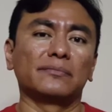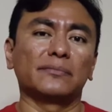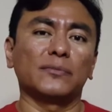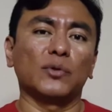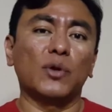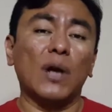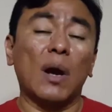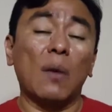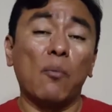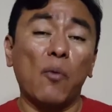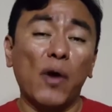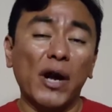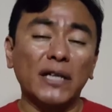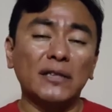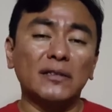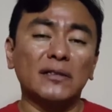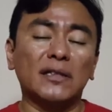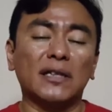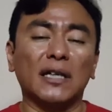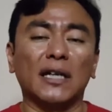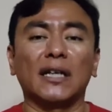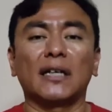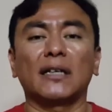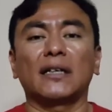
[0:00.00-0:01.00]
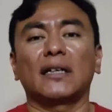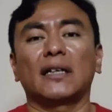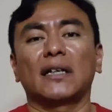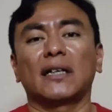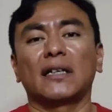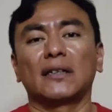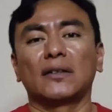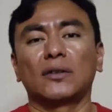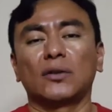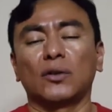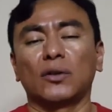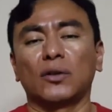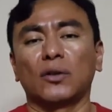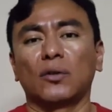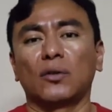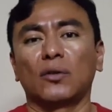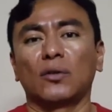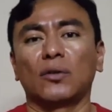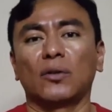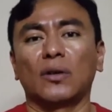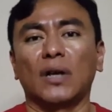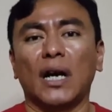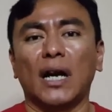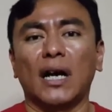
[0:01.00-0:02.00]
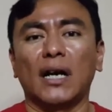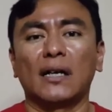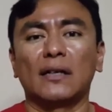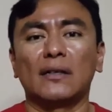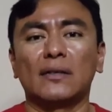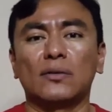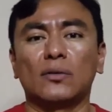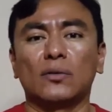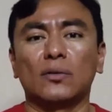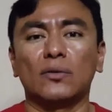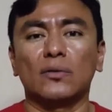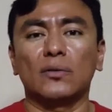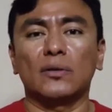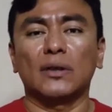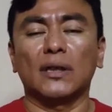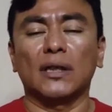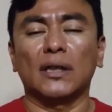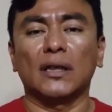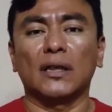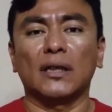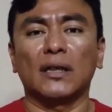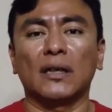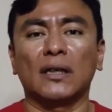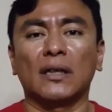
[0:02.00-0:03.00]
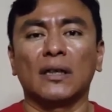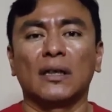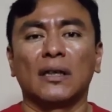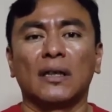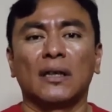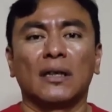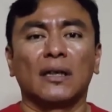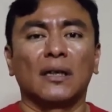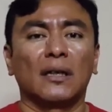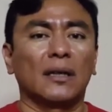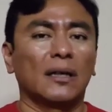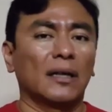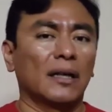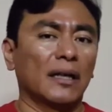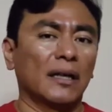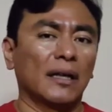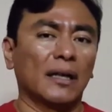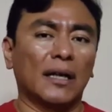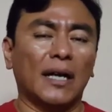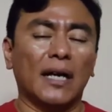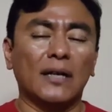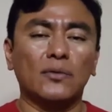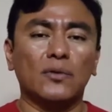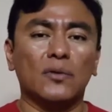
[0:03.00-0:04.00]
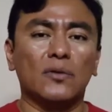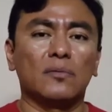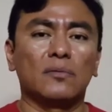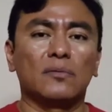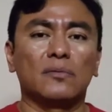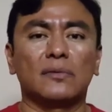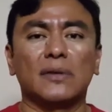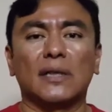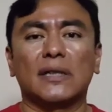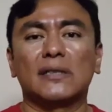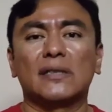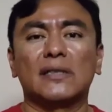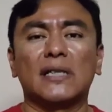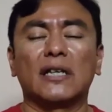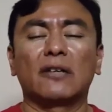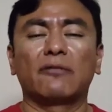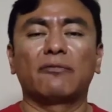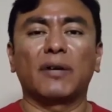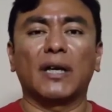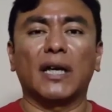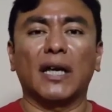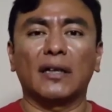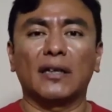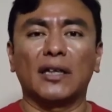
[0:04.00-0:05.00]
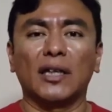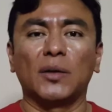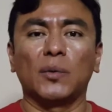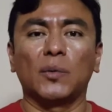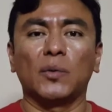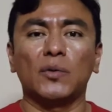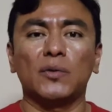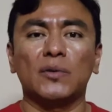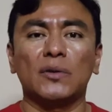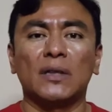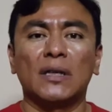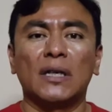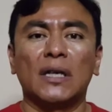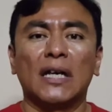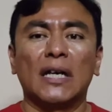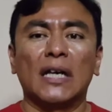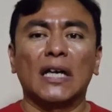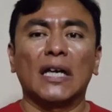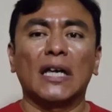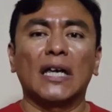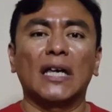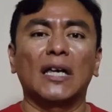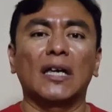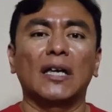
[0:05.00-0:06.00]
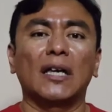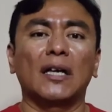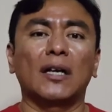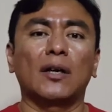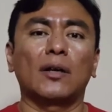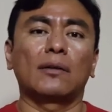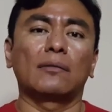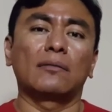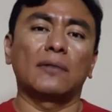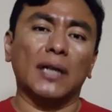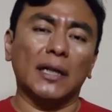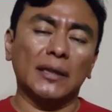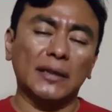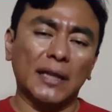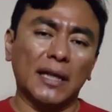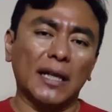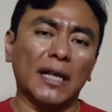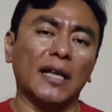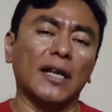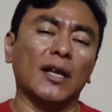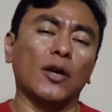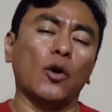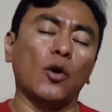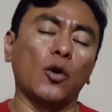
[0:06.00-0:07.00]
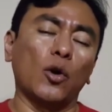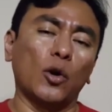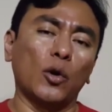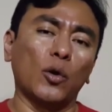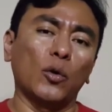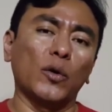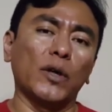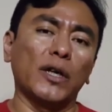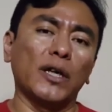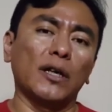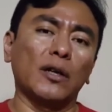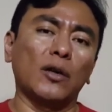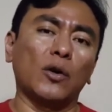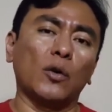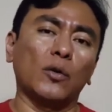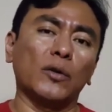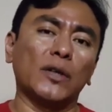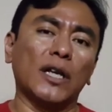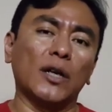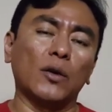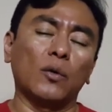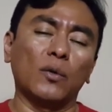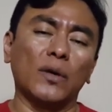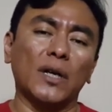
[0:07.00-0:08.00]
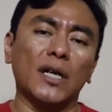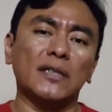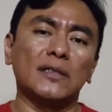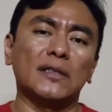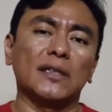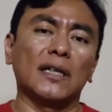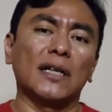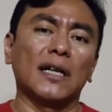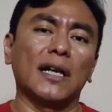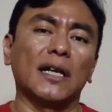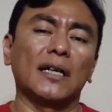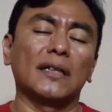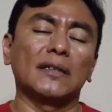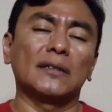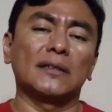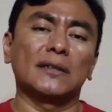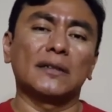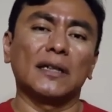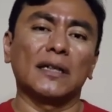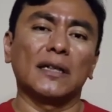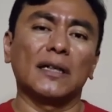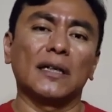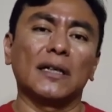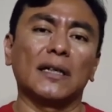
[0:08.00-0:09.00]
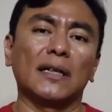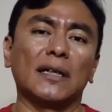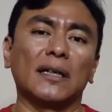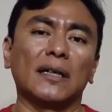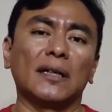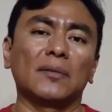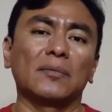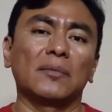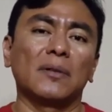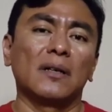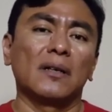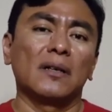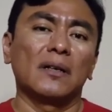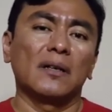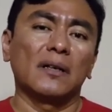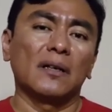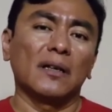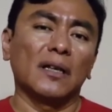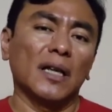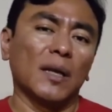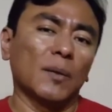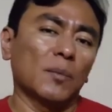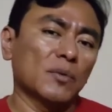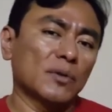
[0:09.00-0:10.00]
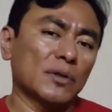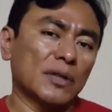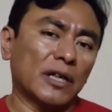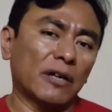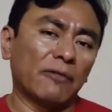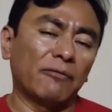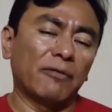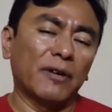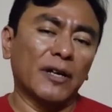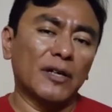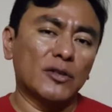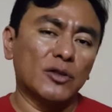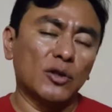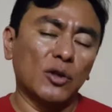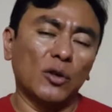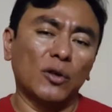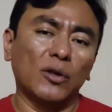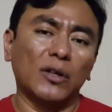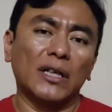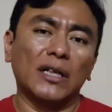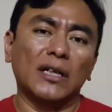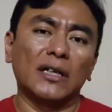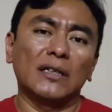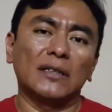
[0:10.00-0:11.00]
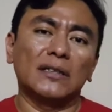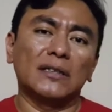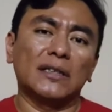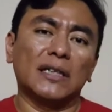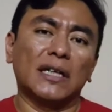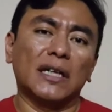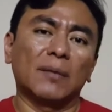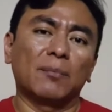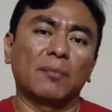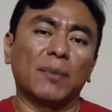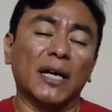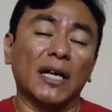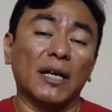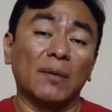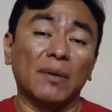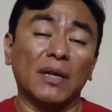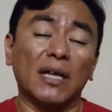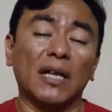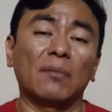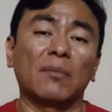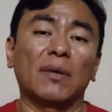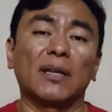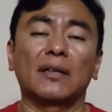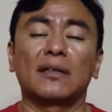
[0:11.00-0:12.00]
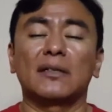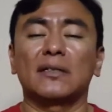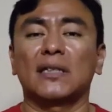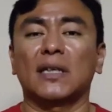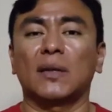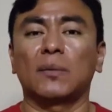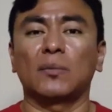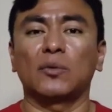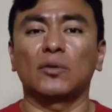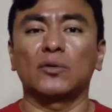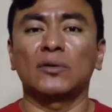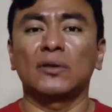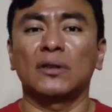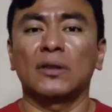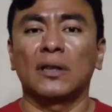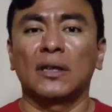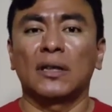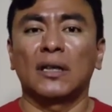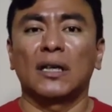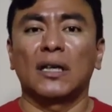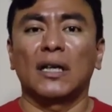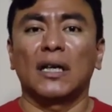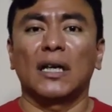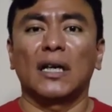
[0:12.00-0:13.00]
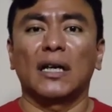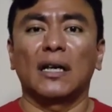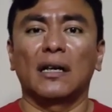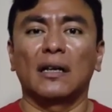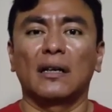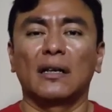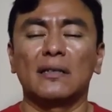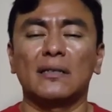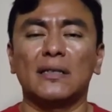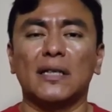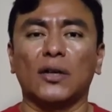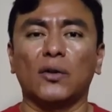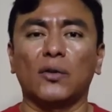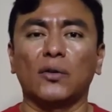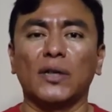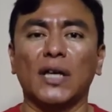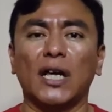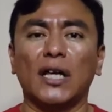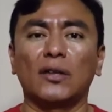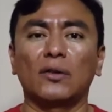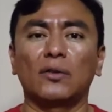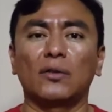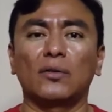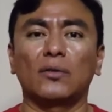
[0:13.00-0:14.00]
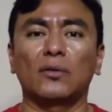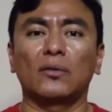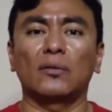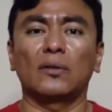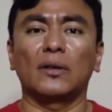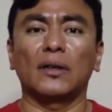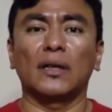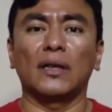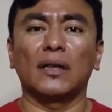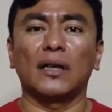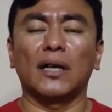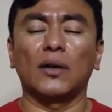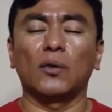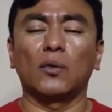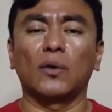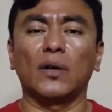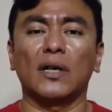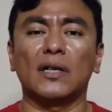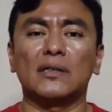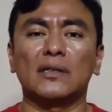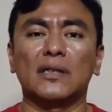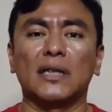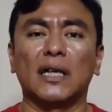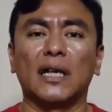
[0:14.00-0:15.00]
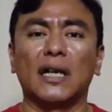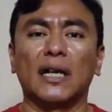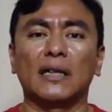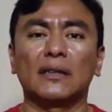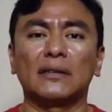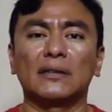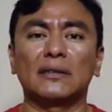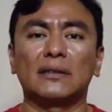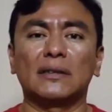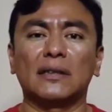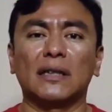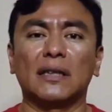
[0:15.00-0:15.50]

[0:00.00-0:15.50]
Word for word: una muestra en torno a estos casos significativos. Y trataré de concluir con algunas de las, reflexiones que preliminarmente estamos eh, desarrollando, algunos eh, algunas de las